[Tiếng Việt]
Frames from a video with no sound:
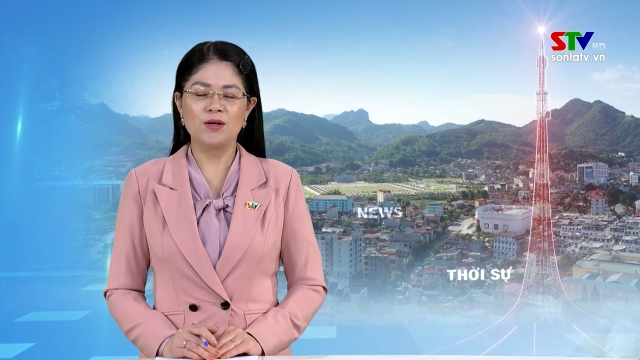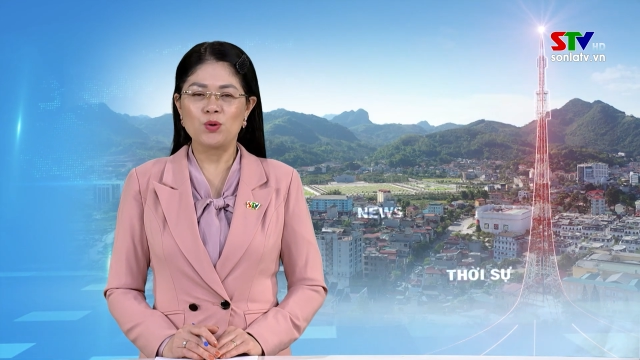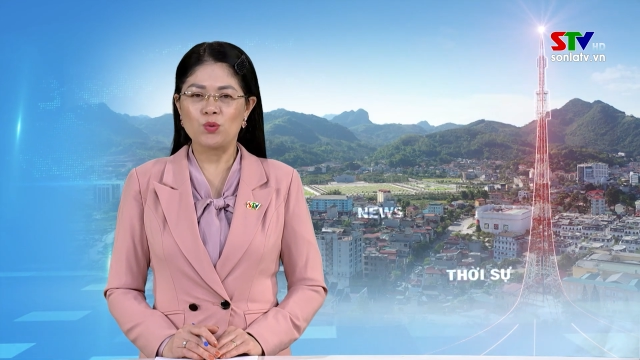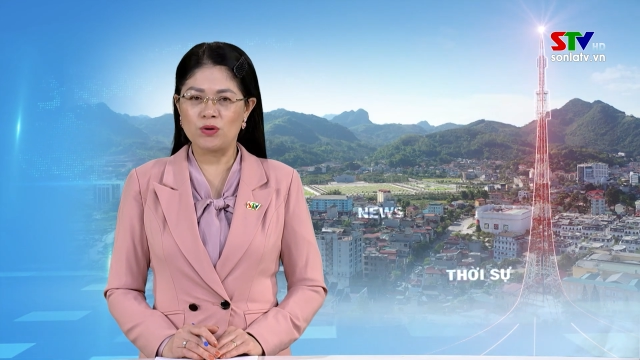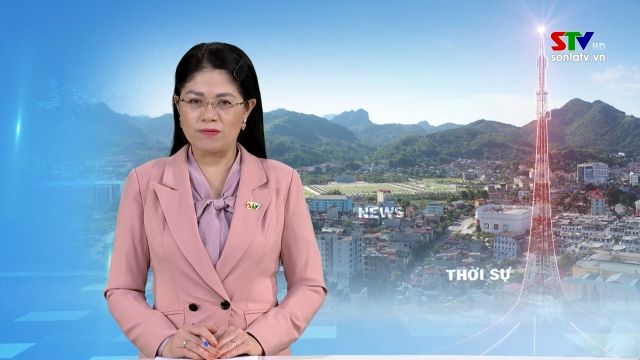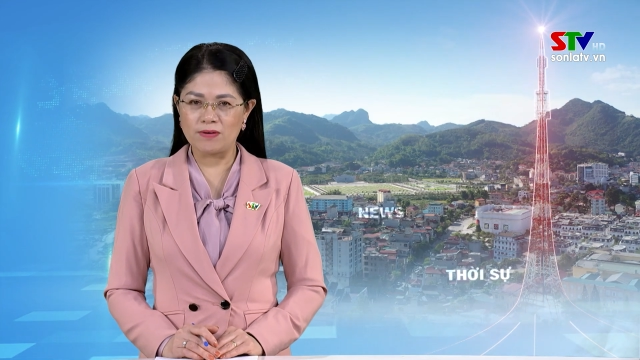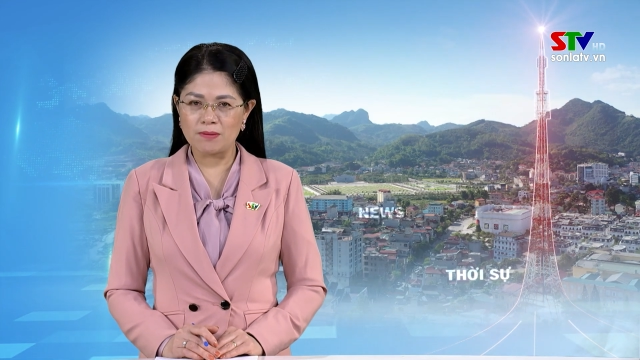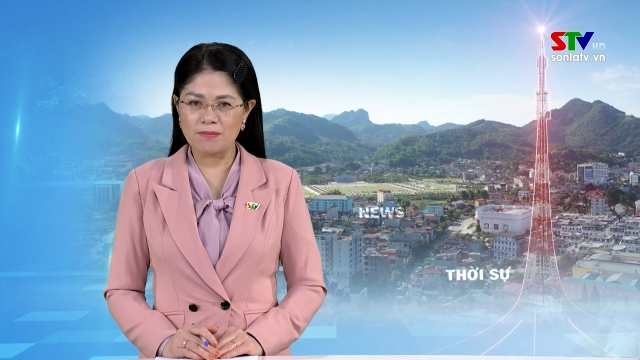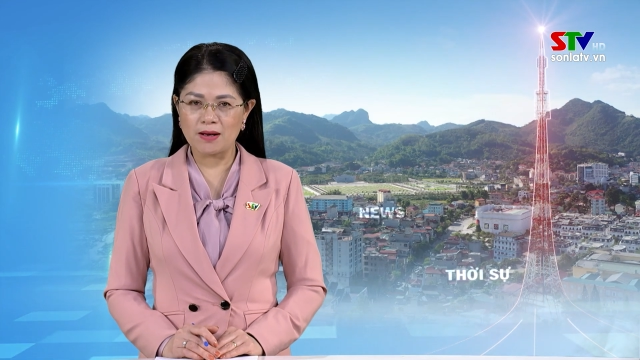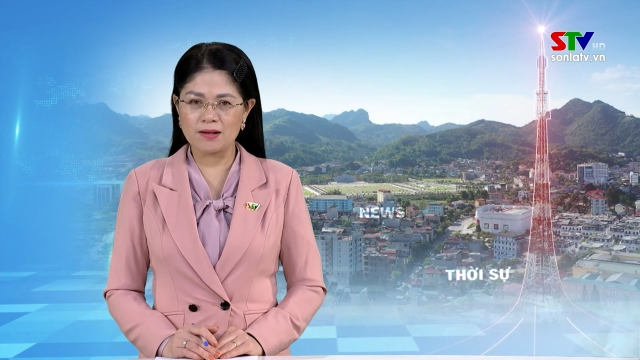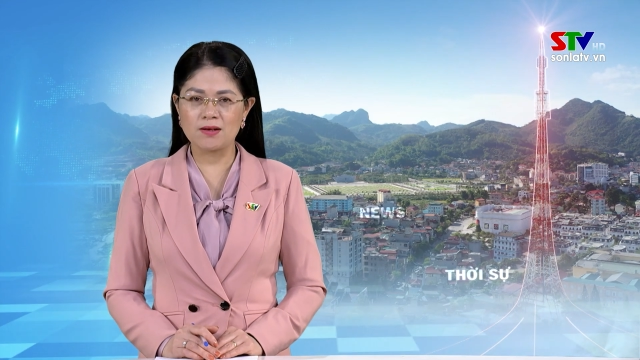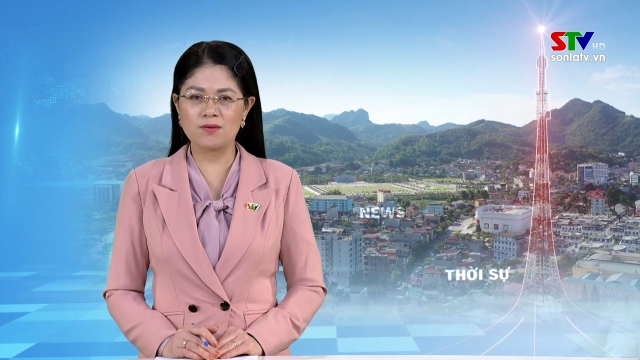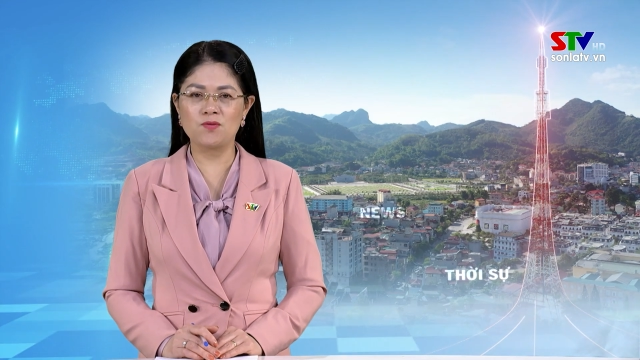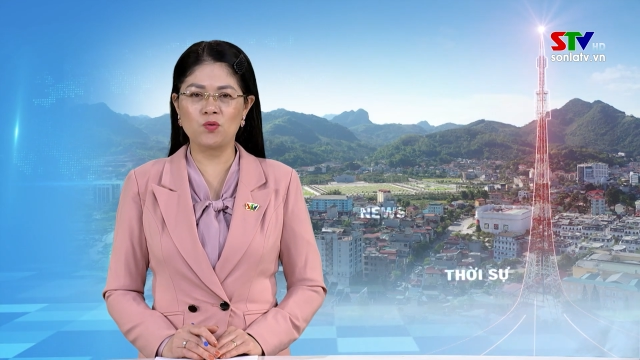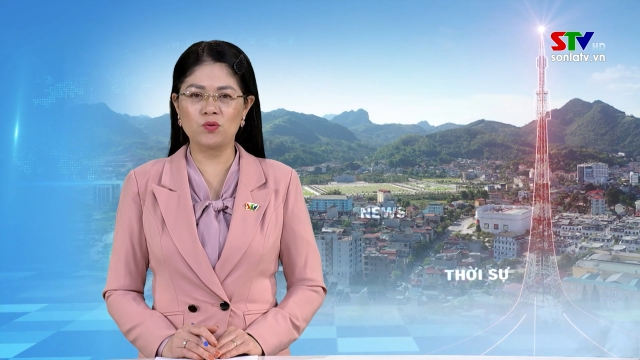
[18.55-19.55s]
Ủy viên Ban
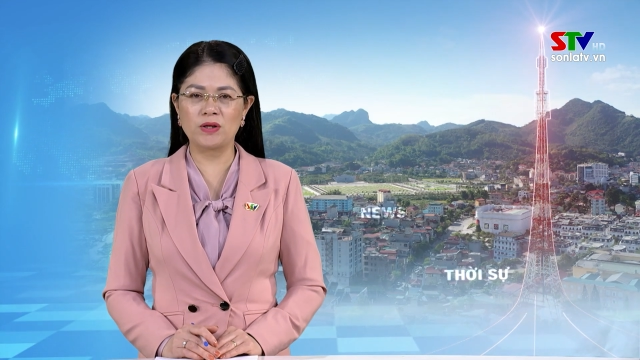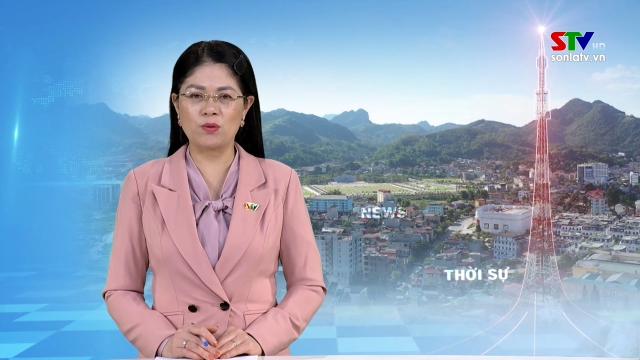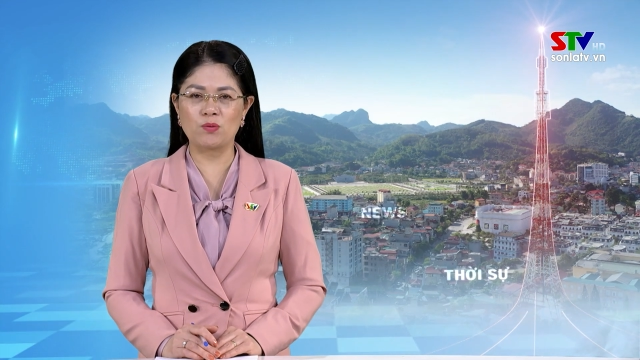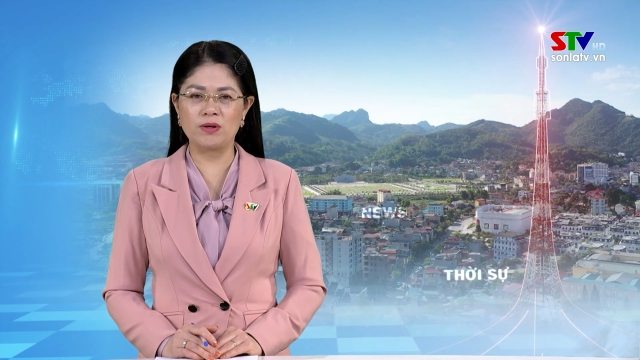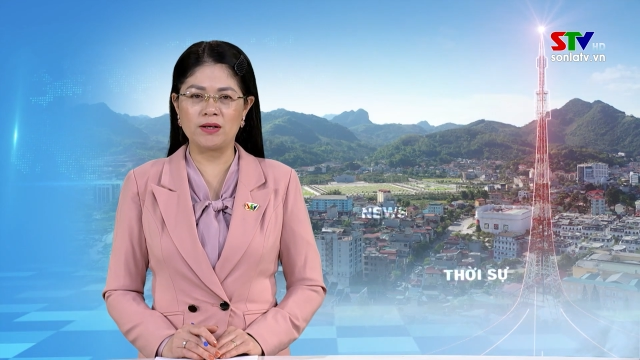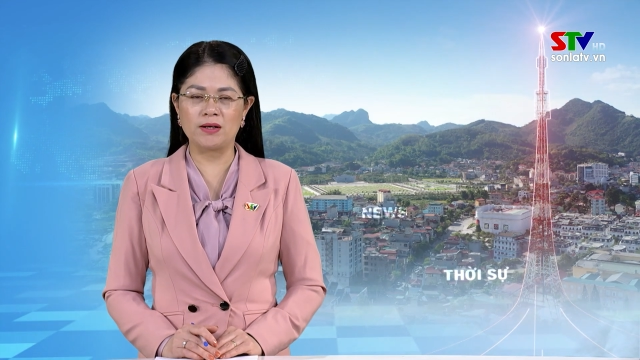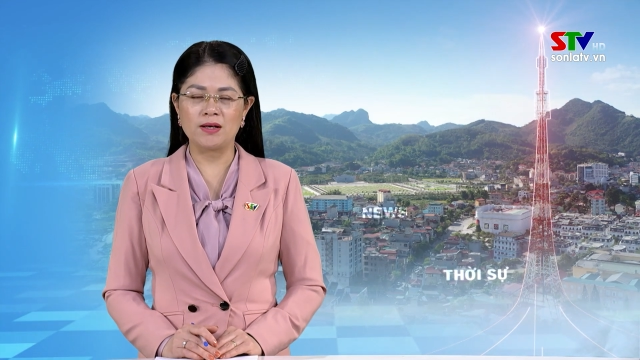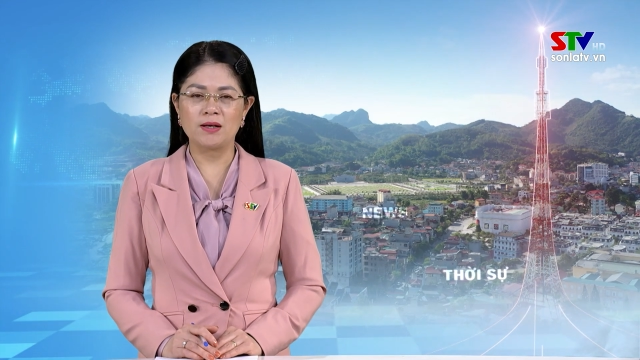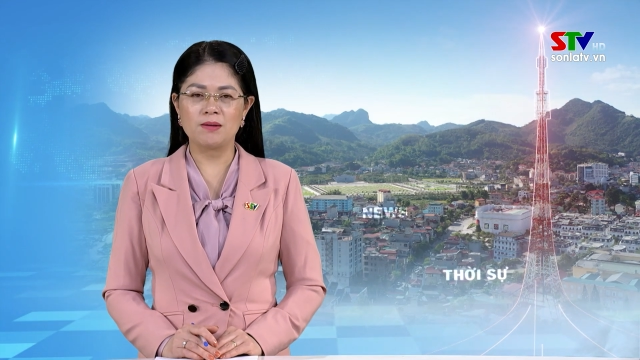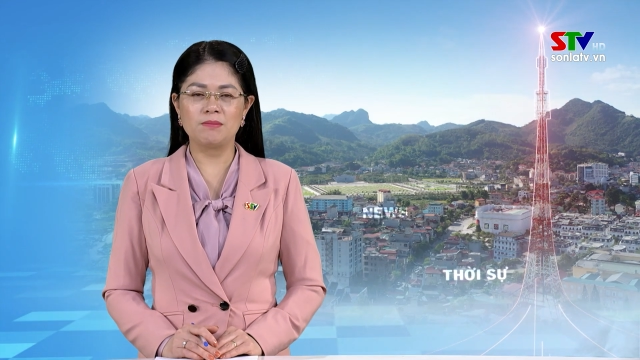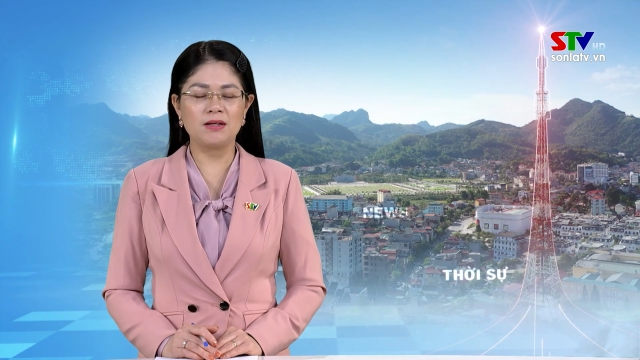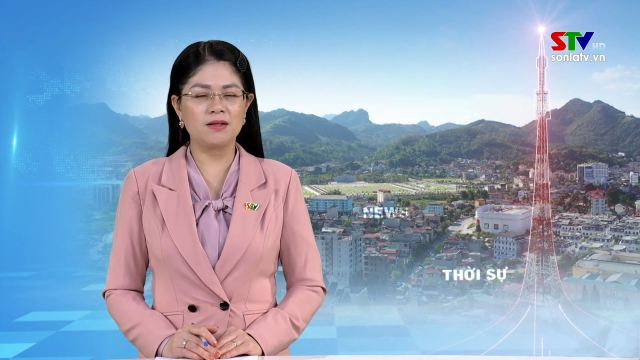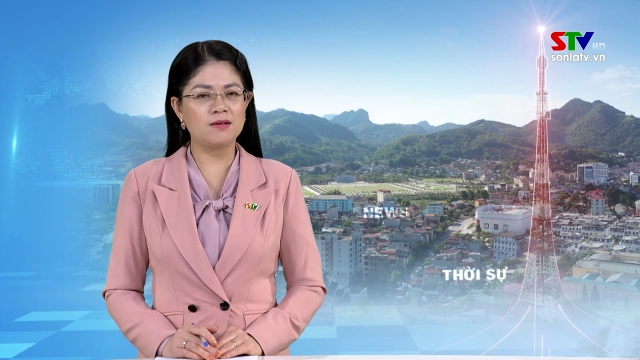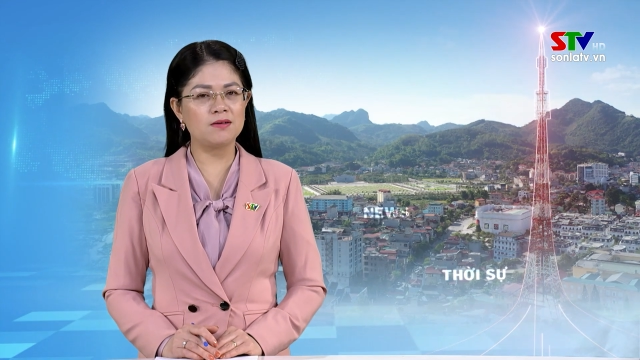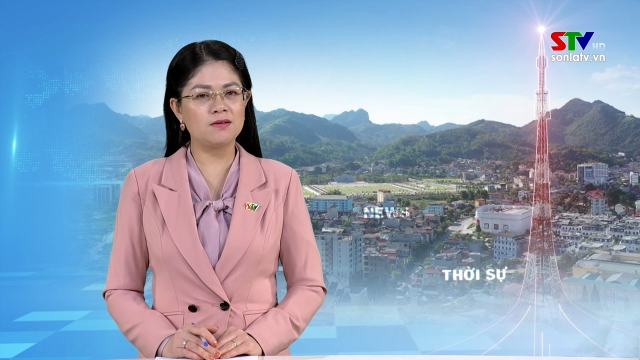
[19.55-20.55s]
Thường vụ tỉnh ủy,
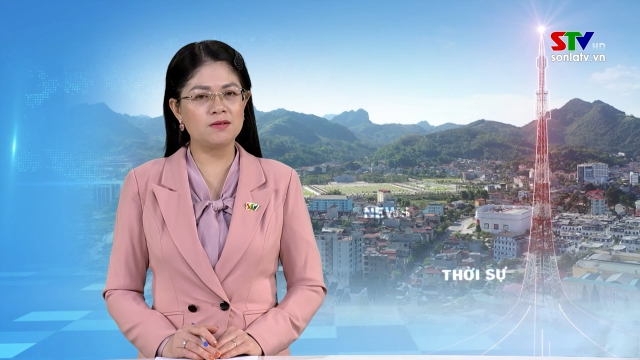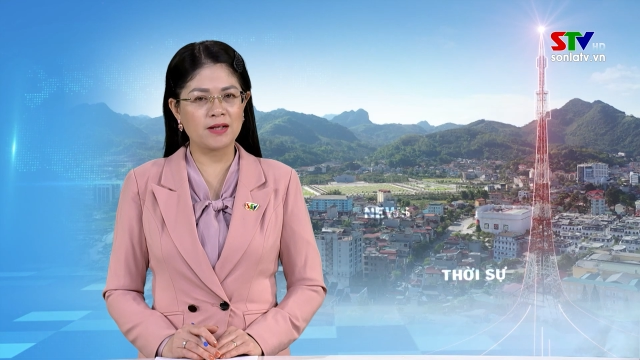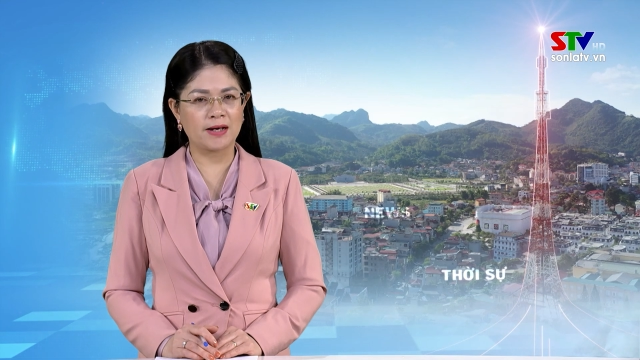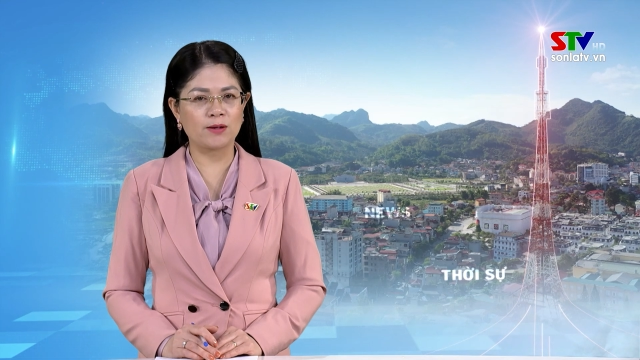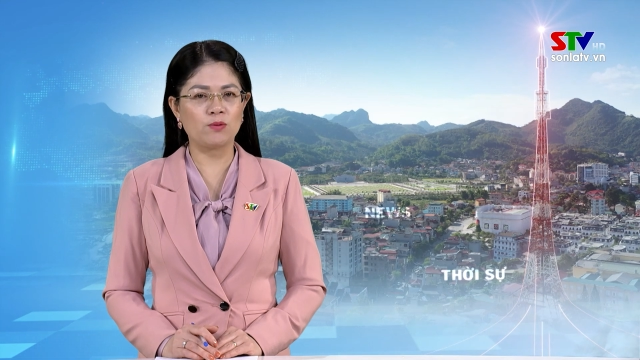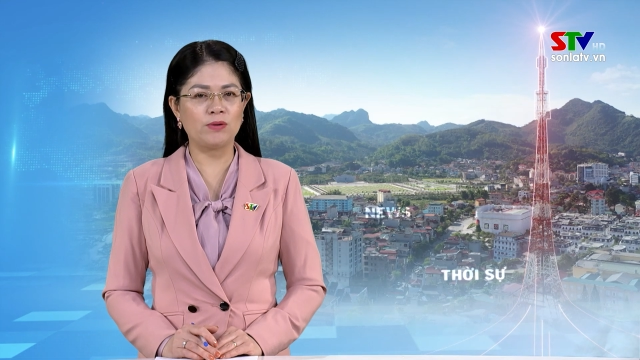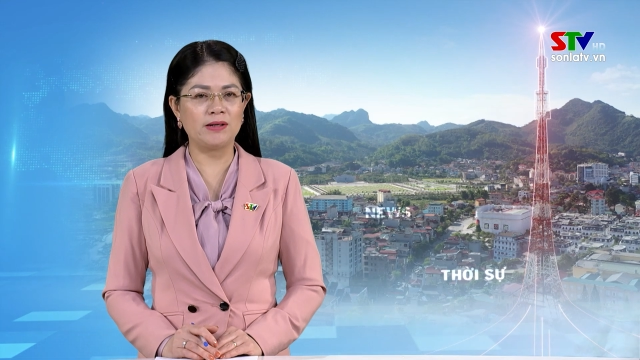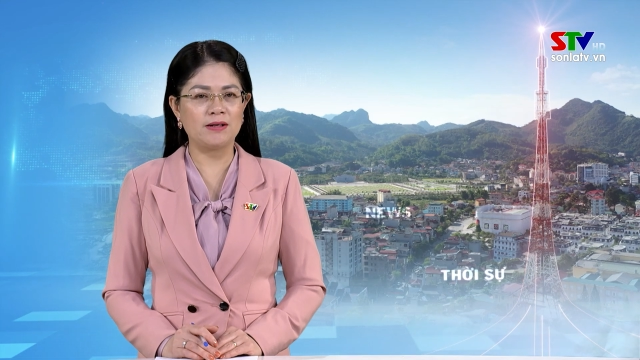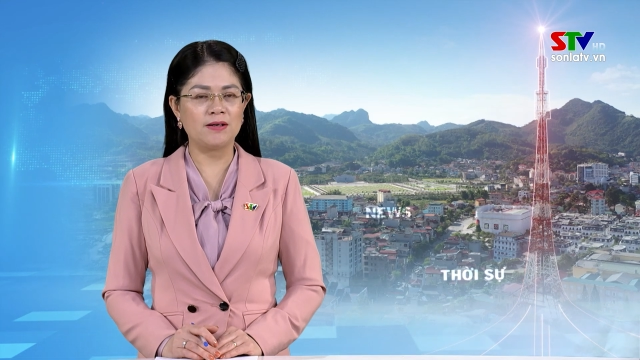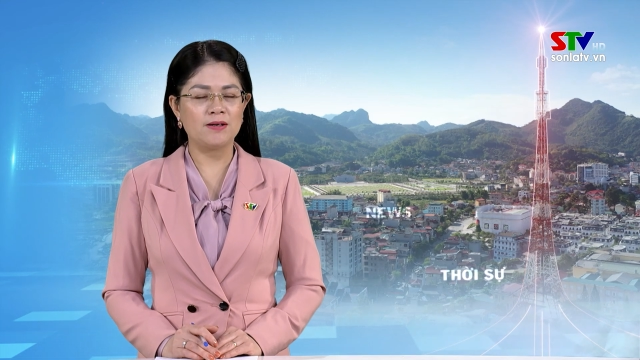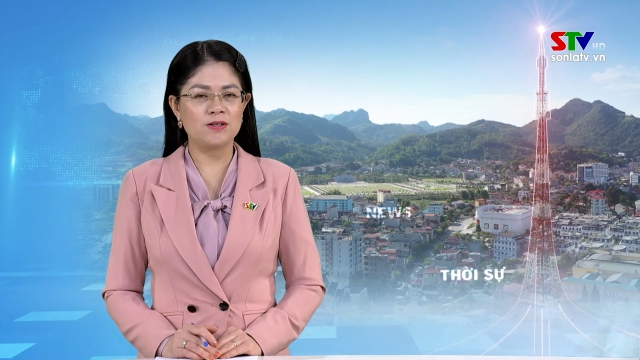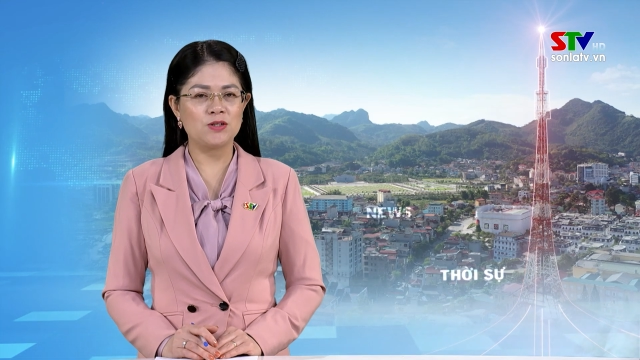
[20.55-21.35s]
Bí thư Thành ủy,